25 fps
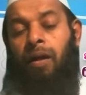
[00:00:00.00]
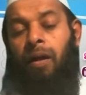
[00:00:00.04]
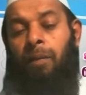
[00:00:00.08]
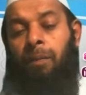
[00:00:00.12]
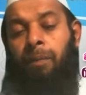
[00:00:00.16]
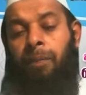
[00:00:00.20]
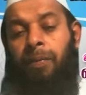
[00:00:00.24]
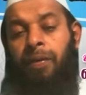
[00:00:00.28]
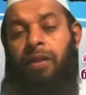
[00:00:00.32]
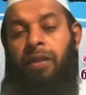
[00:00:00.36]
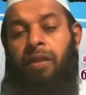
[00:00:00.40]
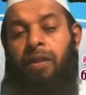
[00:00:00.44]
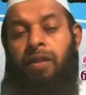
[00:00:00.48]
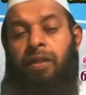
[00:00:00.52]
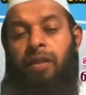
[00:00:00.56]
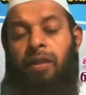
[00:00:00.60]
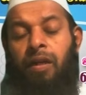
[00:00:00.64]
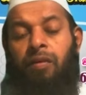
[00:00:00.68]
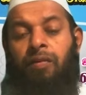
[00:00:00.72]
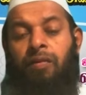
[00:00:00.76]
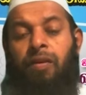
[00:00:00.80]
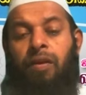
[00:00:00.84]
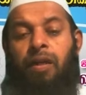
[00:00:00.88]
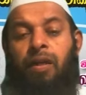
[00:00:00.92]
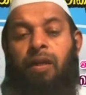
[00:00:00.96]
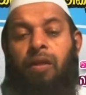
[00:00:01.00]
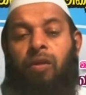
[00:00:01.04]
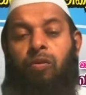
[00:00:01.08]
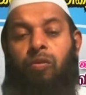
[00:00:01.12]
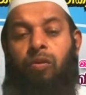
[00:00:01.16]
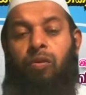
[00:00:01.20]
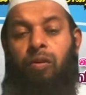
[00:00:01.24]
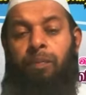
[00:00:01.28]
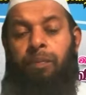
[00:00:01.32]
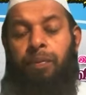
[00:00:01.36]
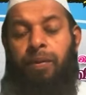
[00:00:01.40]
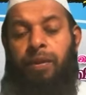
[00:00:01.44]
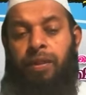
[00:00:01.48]
அப்படி அவர்கள்
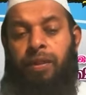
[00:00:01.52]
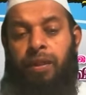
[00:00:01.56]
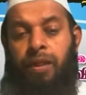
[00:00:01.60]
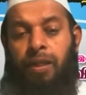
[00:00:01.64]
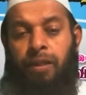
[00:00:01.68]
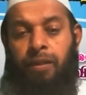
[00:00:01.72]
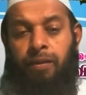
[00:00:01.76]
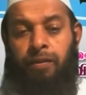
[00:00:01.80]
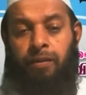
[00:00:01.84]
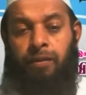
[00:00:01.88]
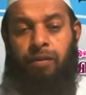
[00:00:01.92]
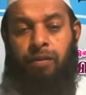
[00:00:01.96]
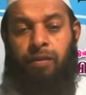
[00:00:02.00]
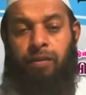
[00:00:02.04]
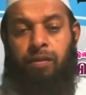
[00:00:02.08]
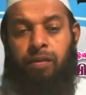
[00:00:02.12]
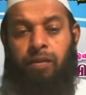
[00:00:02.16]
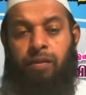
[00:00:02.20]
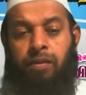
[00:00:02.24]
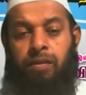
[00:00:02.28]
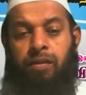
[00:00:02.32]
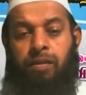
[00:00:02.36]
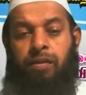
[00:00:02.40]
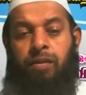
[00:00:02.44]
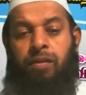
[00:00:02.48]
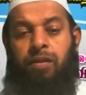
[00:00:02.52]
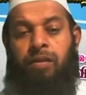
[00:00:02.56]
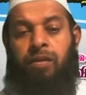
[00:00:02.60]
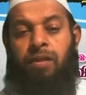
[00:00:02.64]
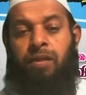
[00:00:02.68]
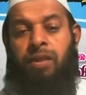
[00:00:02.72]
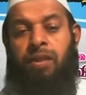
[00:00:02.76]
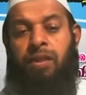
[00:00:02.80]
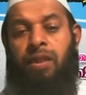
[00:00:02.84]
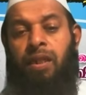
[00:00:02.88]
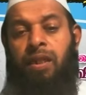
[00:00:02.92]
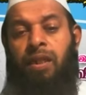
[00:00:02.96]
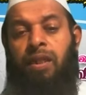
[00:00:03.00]
குறிப்பிட்ட
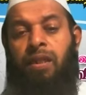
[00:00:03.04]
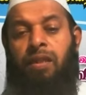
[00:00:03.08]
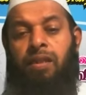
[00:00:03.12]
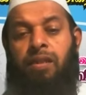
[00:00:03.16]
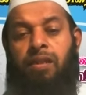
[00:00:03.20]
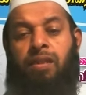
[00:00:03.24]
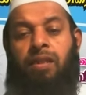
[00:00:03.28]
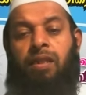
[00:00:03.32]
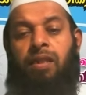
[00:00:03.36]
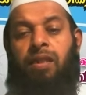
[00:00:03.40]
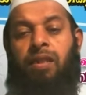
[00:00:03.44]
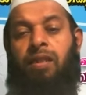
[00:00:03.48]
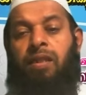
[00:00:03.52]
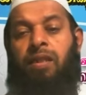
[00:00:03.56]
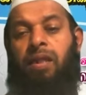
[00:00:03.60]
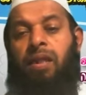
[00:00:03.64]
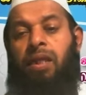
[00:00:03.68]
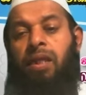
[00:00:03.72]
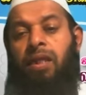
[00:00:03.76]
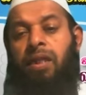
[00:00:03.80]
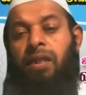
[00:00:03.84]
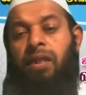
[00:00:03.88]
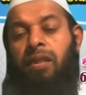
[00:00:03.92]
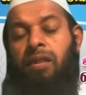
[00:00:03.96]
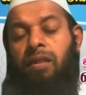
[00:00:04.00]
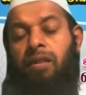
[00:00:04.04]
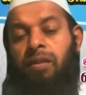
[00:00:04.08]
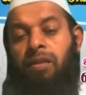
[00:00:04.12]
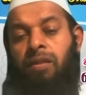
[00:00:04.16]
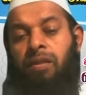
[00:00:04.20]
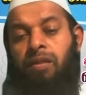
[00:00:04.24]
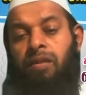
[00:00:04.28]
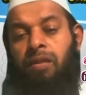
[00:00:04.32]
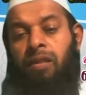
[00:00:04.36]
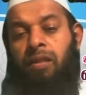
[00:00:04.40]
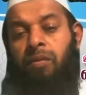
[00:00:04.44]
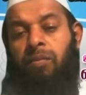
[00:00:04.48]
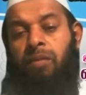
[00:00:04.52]
சில செய்திகளை
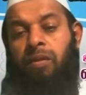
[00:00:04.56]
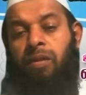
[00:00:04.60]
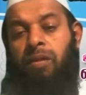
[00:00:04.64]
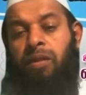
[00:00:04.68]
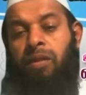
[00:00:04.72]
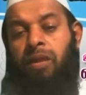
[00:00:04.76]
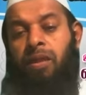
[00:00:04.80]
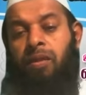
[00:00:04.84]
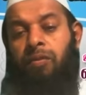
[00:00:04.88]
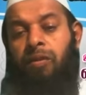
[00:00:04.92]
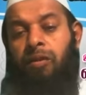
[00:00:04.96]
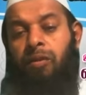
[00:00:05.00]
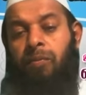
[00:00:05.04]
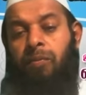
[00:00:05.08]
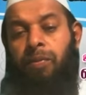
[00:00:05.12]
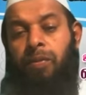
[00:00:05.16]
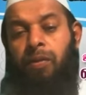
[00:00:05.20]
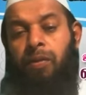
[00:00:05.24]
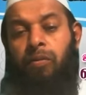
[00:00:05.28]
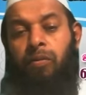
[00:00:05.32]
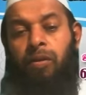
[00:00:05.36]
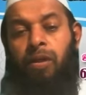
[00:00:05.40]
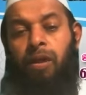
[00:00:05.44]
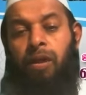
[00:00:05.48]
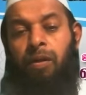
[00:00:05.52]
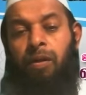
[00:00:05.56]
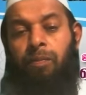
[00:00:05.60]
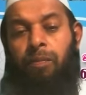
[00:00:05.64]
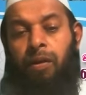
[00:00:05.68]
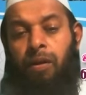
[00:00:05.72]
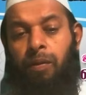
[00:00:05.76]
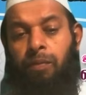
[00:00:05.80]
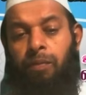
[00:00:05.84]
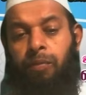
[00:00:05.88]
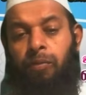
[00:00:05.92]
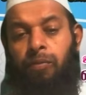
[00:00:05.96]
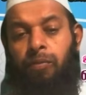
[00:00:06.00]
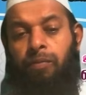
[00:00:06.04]
நாம் இன்றைய வகுப்பினூடாக
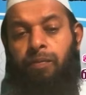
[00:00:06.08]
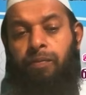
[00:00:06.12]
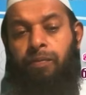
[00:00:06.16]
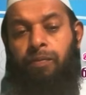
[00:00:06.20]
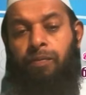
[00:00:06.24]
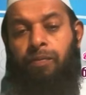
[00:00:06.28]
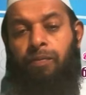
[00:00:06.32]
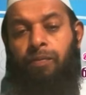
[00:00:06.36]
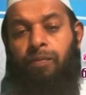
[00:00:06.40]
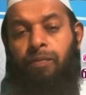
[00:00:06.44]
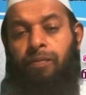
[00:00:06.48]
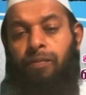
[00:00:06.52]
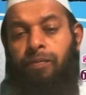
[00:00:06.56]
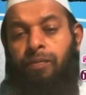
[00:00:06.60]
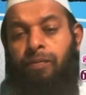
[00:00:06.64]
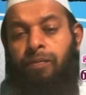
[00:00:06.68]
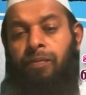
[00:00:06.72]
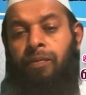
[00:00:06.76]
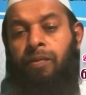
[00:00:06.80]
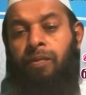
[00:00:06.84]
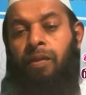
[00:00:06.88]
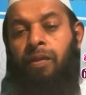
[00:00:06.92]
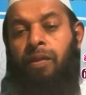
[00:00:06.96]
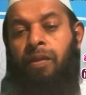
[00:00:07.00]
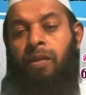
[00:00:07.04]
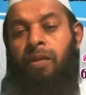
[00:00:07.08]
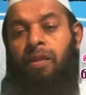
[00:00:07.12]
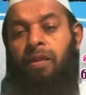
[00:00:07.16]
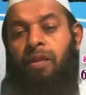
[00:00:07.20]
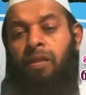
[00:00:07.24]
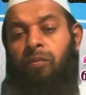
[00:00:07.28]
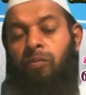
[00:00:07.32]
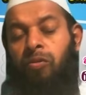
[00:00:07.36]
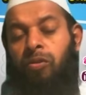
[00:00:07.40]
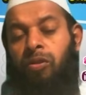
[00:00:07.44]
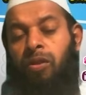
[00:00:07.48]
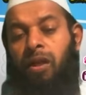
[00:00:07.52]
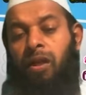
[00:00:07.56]
பார்ப்போம்
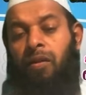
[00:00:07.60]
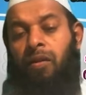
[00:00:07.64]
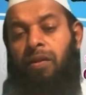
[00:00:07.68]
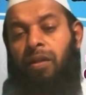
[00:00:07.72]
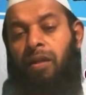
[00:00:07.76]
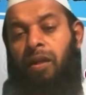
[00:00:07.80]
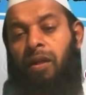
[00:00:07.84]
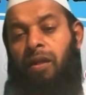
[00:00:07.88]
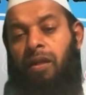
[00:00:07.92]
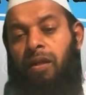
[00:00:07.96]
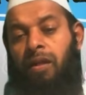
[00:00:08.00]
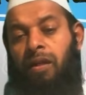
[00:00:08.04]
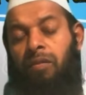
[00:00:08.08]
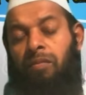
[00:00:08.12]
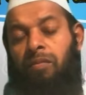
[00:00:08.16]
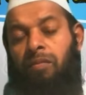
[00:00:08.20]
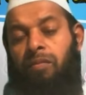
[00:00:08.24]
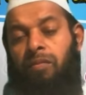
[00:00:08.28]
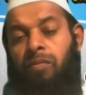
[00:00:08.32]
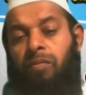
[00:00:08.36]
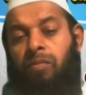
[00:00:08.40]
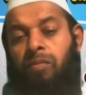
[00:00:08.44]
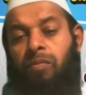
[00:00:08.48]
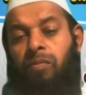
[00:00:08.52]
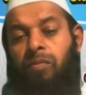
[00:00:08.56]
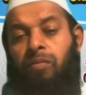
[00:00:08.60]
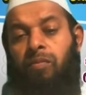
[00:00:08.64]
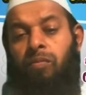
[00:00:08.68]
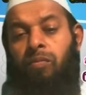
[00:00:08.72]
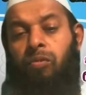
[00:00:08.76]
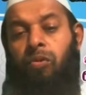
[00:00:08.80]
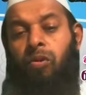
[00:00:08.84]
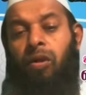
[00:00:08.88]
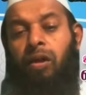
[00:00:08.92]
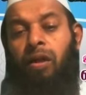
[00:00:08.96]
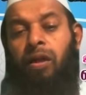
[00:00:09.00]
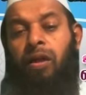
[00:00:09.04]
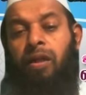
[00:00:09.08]
இதில் முதலாவதாக நாம்
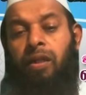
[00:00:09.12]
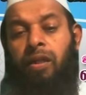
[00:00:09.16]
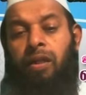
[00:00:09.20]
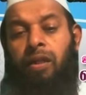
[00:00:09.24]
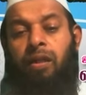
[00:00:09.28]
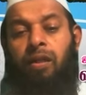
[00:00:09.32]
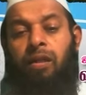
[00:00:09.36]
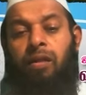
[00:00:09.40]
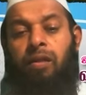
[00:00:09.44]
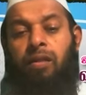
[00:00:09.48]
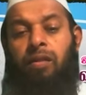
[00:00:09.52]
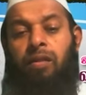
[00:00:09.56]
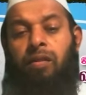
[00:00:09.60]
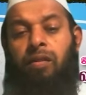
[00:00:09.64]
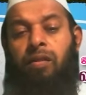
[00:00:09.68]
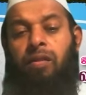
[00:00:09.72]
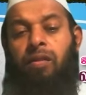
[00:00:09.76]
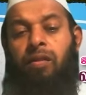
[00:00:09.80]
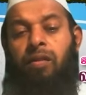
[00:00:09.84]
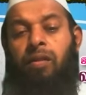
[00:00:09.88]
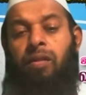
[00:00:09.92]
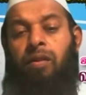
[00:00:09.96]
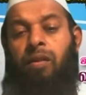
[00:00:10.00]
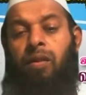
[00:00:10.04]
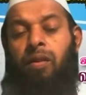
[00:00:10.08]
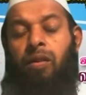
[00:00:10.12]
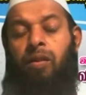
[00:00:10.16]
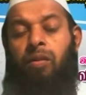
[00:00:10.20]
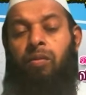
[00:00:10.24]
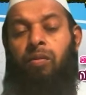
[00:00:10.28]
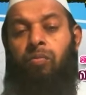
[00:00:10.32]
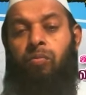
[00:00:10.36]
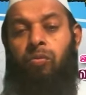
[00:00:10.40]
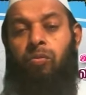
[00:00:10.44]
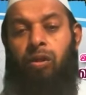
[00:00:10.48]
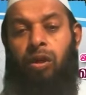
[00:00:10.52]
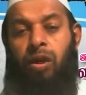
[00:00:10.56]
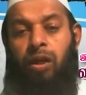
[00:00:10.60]
புகாரியில்
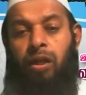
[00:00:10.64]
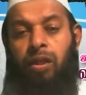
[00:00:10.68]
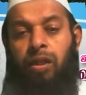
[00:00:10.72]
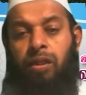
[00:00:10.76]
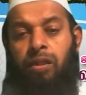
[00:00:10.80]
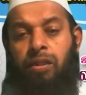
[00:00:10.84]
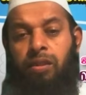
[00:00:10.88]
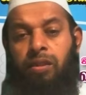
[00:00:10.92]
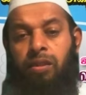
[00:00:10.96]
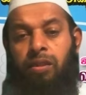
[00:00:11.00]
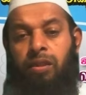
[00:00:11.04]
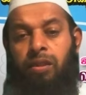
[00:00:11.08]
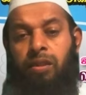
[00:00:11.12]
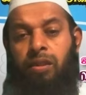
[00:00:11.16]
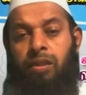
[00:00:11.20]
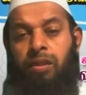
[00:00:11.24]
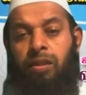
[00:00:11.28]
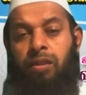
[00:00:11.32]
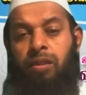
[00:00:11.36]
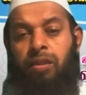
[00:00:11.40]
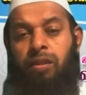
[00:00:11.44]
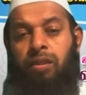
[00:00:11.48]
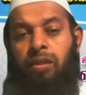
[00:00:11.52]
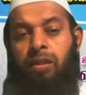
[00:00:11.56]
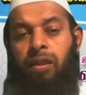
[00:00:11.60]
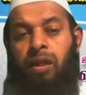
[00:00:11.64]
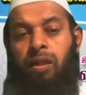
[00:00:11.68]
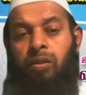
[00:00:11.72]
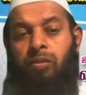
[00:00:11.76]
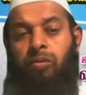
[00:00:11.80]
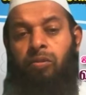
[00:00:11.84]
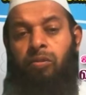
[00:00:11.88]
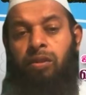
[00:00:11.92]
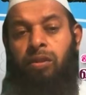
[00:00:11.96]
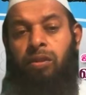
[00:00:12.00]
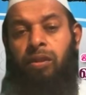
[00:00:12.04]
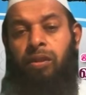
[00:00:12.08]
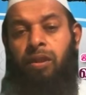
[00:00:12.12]
மூவாயிரத்தி
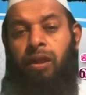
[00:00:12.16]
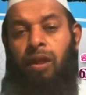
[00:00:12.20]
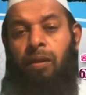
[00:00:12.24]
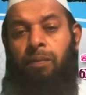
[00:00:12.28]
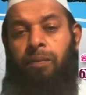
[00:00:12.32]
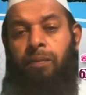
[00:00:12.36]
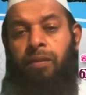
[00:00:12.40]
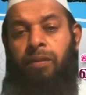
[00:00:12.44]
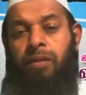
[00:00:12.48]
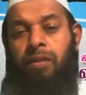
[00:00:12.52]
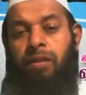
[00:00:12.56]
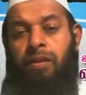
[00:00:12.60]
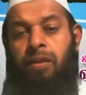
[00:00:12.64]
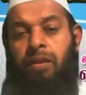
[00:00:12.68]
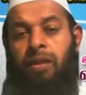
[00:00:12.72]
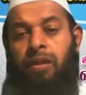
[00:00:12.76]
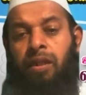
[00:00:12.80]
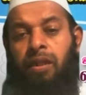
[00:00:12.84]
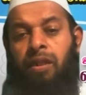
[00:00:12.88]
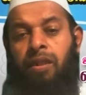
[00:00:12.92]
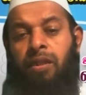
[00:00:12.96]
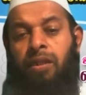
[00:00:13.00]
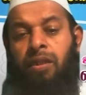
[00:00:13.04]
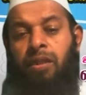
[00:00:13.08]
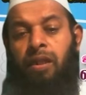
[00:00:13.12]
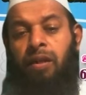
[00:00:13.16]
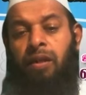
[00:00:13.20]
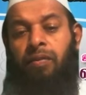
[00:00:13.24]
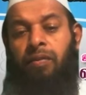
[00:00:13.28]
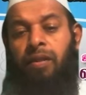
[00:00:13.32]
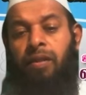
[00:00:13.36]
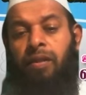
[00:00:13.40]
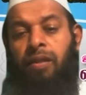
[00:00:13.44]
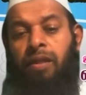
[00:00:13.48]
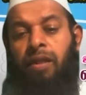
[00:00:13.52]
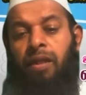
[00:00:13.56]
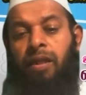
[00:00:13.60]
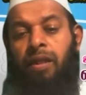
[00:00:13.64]
நானூற்றி நாற்பத்தி எட்டாவது
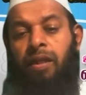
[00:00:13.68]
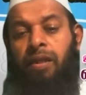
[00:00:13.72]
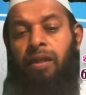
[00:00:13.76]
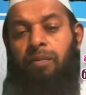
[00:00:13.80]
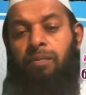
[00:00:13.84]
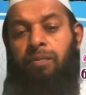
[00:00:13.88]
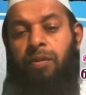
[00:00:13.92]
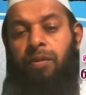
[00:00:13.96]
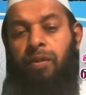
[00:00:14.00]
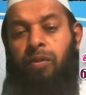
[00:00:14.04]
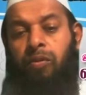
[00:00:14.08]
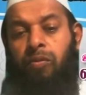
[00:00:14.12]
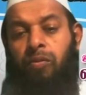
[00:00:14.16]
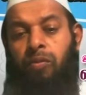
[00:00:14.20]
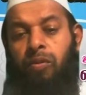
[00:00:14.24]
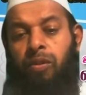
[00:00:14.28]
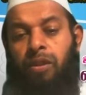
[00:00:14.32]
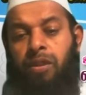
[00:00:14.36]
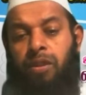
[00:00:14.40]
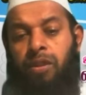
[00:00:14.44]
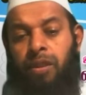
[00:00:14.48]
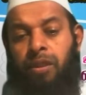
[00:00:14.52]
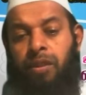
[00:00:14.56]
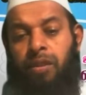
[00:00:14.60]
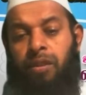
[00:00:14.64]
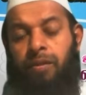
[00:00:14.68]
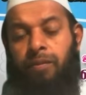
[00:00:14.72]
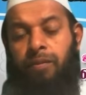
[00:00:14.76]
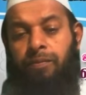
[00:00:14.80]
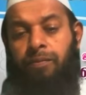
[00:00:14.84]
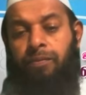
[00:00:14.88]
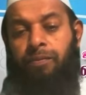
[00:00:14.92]
எண்ணிலே இடம்பெறக்கூடிய செய்தி